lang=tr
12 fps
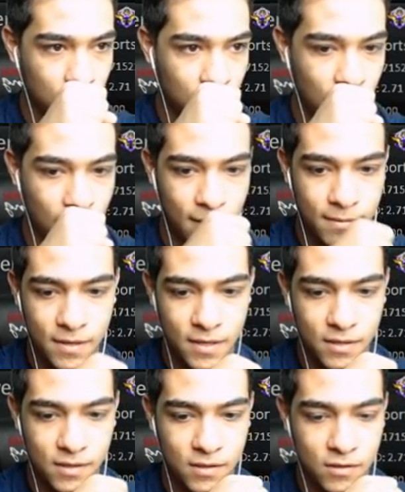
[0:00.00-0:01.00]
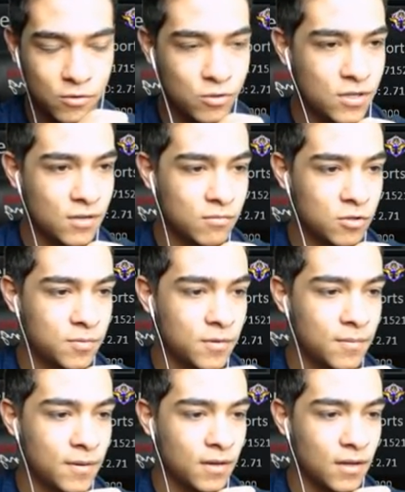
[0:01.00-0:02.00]
Abi 171
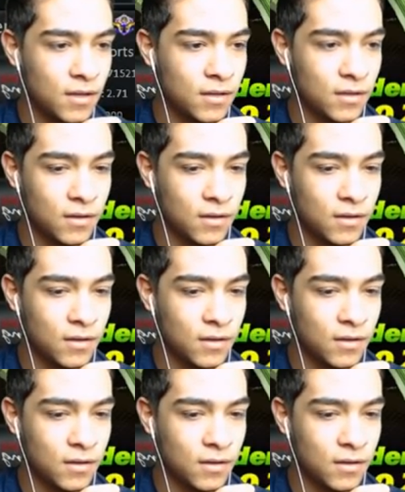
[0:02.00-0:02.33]
bin kaldı. 20 tane